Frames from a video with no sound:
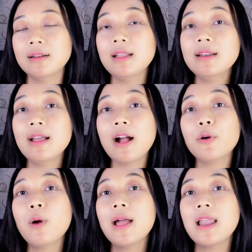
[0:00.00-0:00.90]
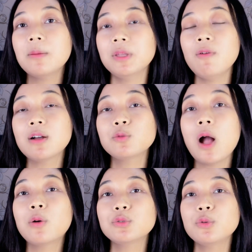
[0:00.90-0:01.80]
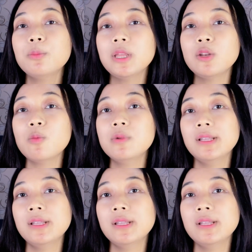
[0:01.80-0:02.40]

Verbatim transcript: Dan yang aku alami waktu aku tuh minum